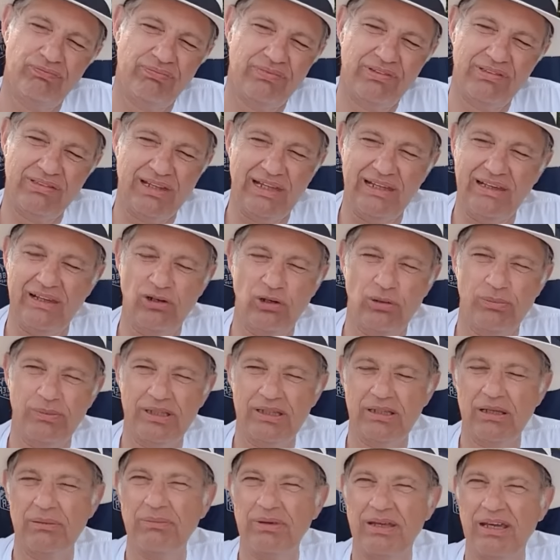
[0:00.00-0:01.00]
10
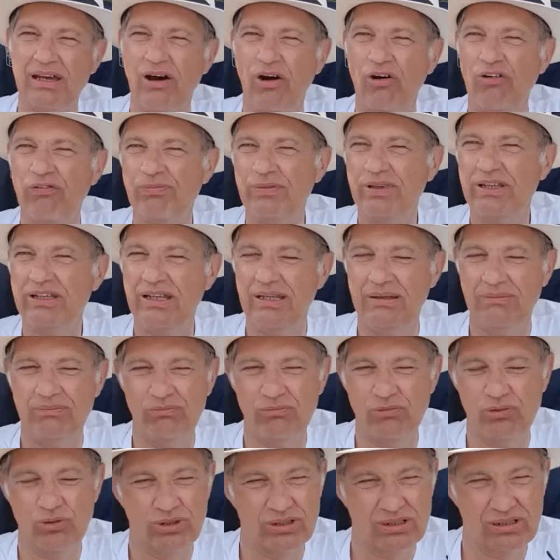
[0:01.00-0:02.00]
Kilometer mehr auf mich
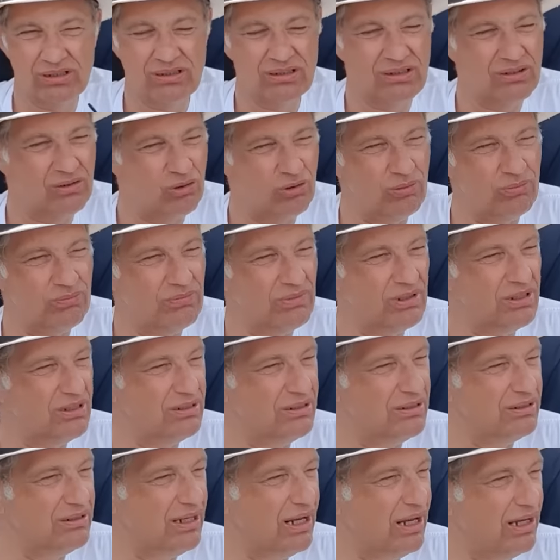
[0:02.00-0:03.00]
nehmen würde, um
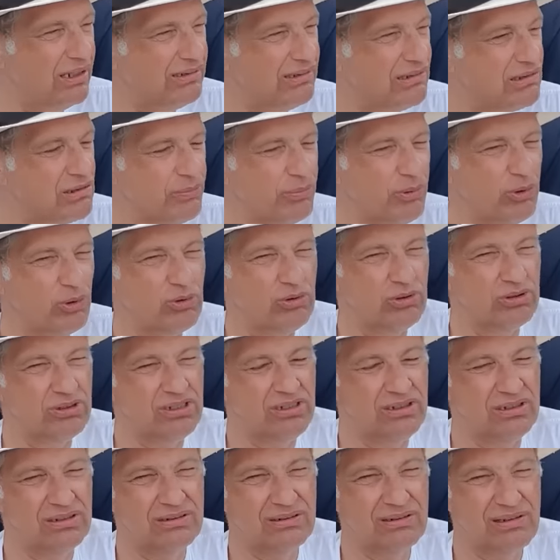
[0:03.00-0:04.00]
äh, einen Laden zu
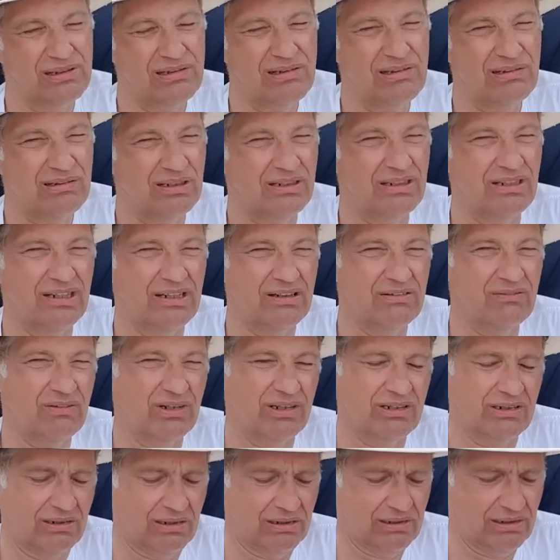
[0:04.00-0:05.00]
boykottieren, das ist dann
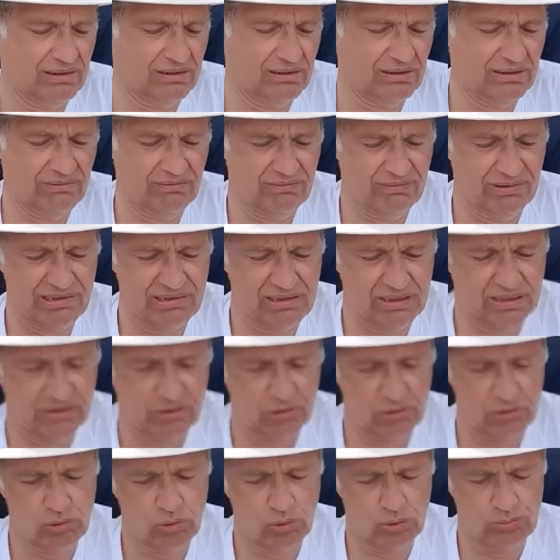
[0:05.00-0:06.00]
irgendwann, äh, wird es dann
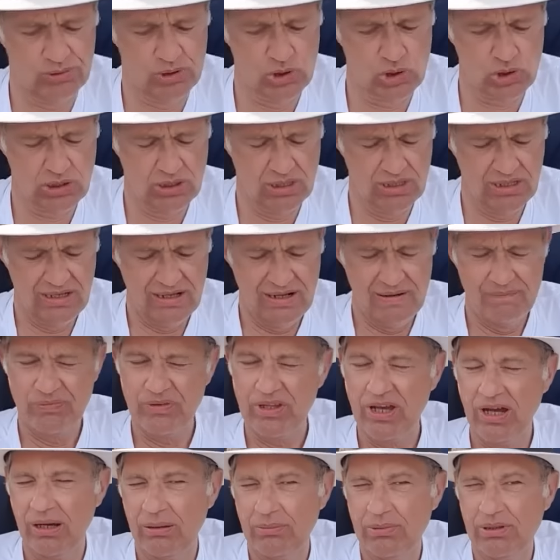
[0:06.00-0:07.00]
auch komisch.
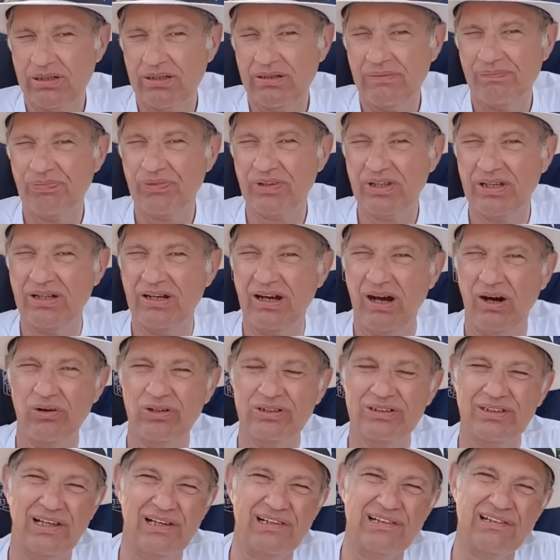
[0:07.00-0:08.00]
Aber äh,
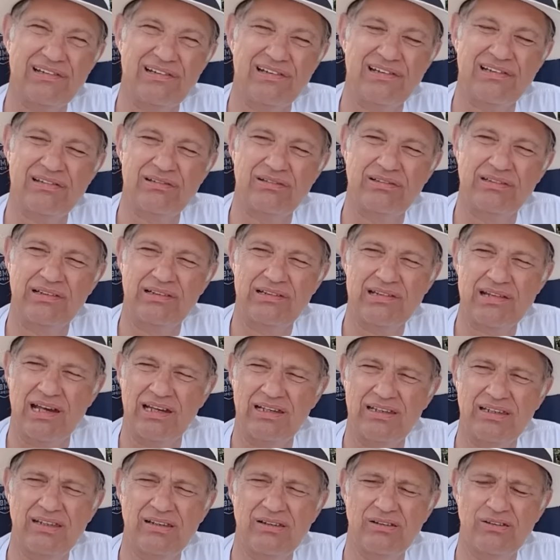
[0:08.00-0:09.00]
auch das ist ein
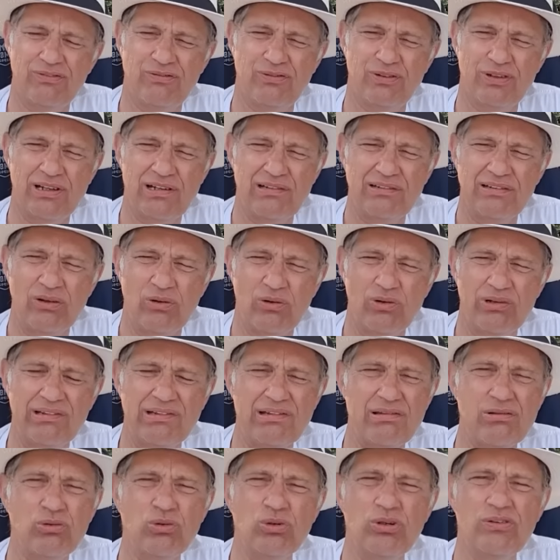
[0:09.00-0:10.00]
Zeichen für den
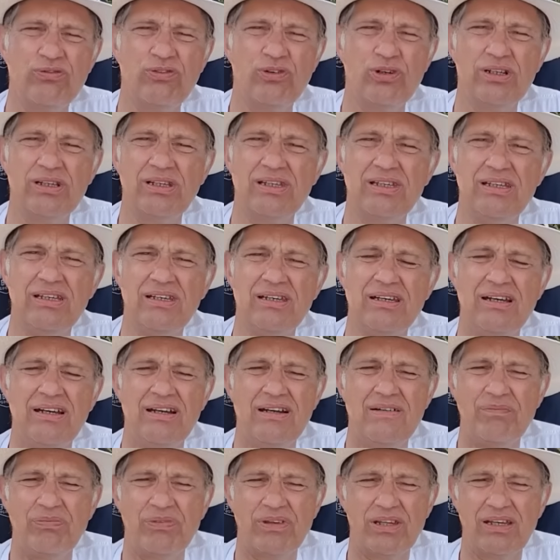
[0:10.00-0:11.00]
Rückzug, für die
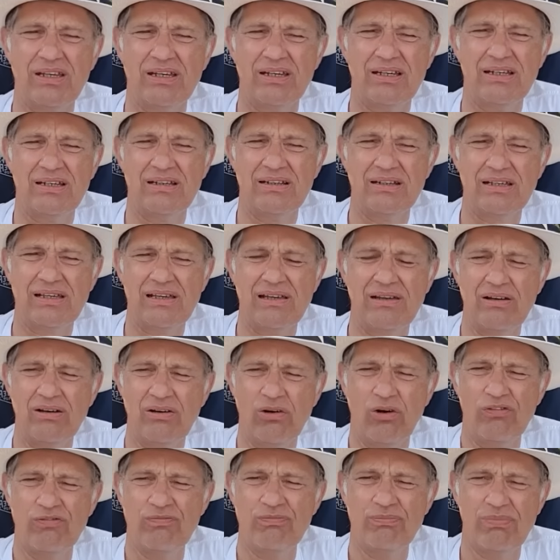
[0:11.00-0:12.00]
äh,
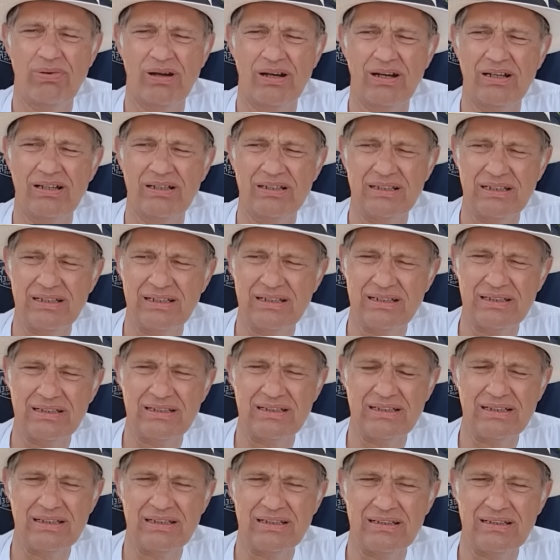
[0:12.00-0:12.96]
offenbar äh,